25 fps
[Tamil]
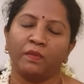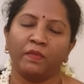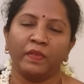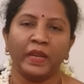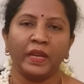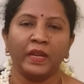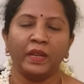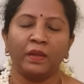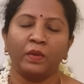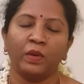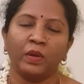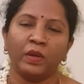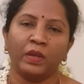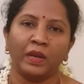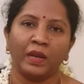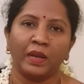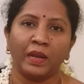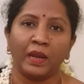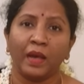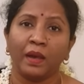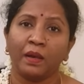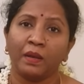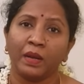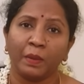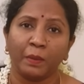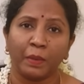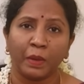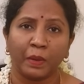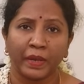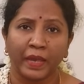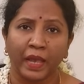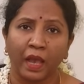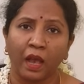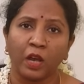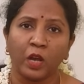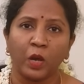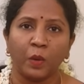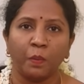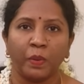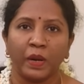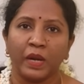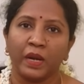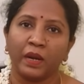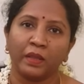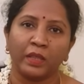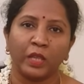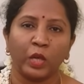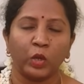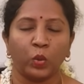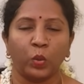வீடுனா நம்ம யாகம்
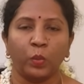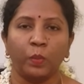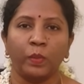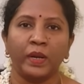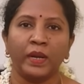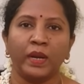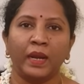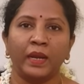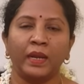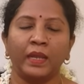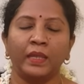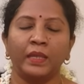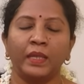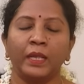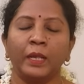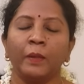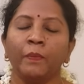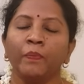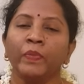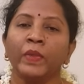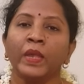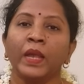பண்ணுறது தான் ரொம்ப நல்லது